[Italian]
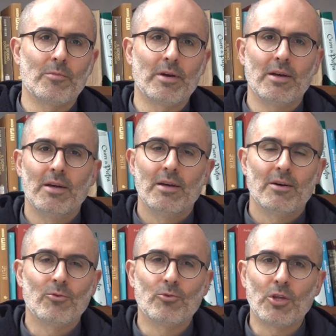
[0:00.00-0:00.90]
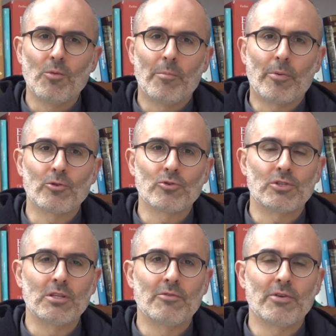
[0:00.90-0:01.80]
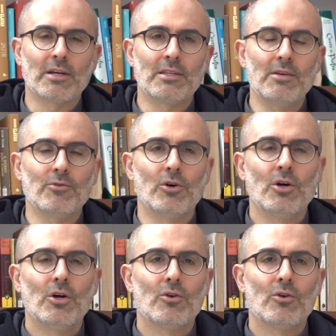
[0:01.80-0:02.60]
come ultimo approdo significativo,